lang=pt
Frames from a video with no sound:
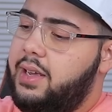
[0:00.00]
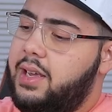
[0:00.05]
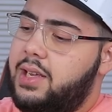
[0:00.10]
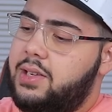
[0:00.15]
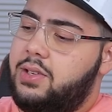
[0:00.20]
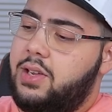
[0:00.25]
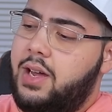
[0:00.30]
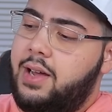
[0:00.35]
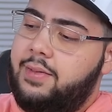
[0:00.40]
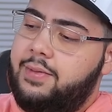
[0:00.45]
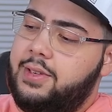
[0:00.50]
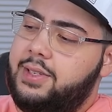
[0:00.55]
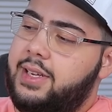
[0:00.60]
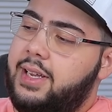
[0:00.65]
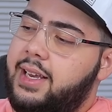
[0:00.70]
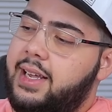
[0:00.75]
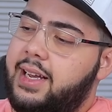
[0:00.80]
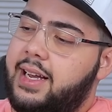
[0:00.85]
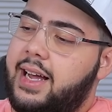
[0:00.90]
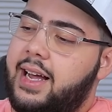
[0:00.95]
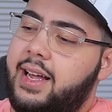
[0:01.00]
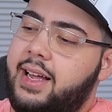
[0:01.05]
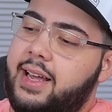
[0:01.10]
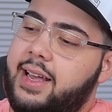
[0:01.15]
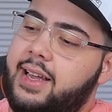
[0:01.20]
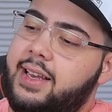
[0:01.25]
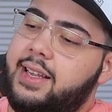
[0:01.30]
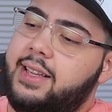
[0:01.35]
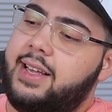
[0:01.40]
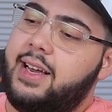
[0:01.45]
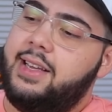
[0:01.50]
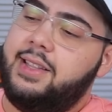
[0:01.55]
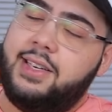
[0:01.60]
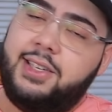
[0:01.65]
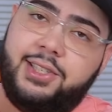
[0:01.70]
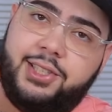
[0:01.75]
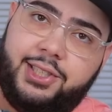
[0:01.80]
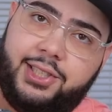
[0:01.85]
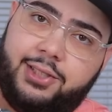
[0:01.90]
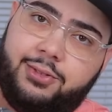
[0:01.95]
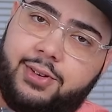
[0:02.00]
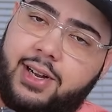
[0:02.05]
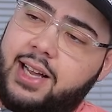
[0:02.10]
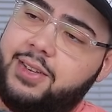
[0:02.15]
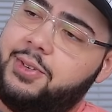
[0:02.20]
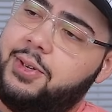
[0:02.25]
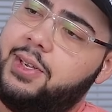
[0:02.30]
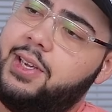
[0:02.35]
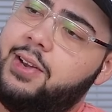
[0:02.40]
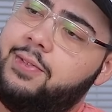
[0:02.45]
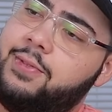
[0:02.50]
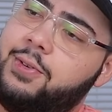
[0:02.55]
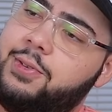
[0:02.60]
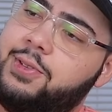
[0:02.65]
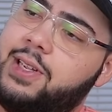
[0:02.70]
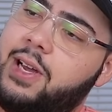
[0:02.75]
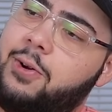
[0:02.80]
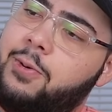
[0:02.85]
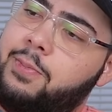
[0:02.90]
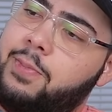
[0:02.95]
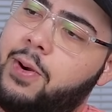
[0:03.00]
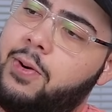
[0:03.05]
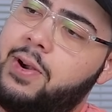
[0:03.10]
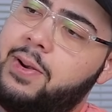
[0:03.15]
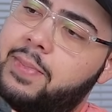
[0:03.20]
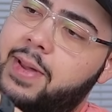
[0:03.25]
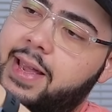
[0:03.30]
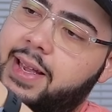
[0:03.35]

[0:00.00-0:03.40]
E é só você ligar ele na energia. No caso aqui eu vou usar um power